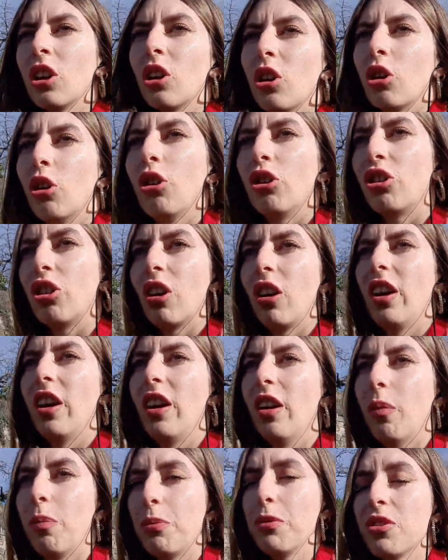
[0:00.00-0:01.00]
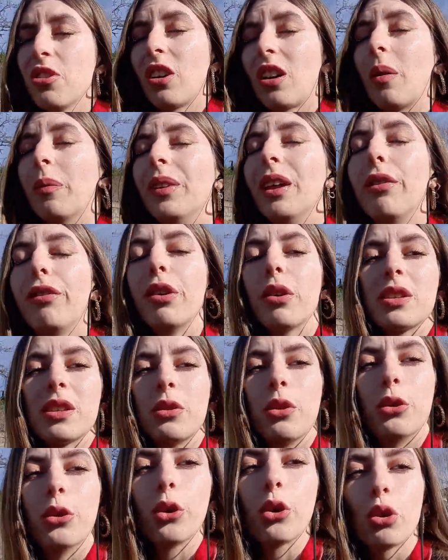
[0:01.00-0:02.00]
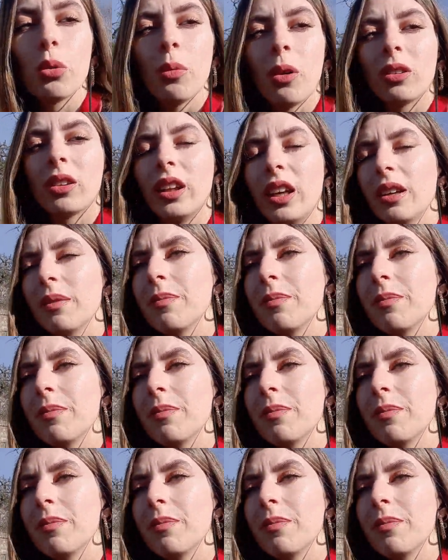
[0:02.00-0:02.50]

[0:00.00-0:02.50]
j'ai en plus, j'ai comme défi aussi de documenter,